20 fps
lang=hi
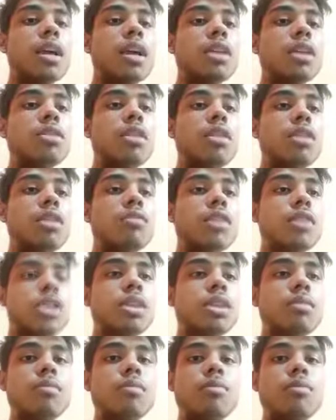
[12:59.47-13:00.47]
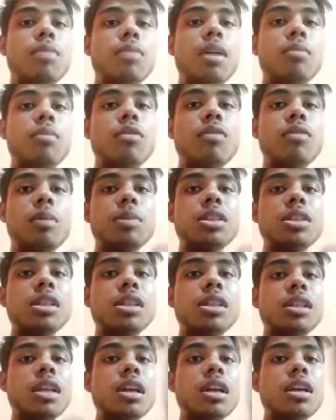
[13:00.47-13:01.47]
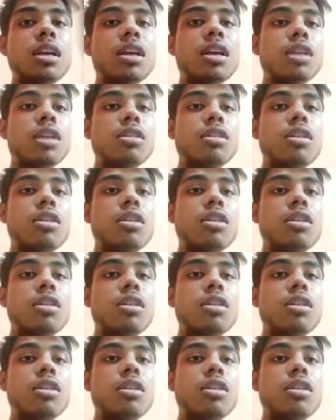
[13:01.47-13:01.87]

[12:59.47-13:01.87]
तो इक्वेशन में हम लोग वापस चलते हैं देखो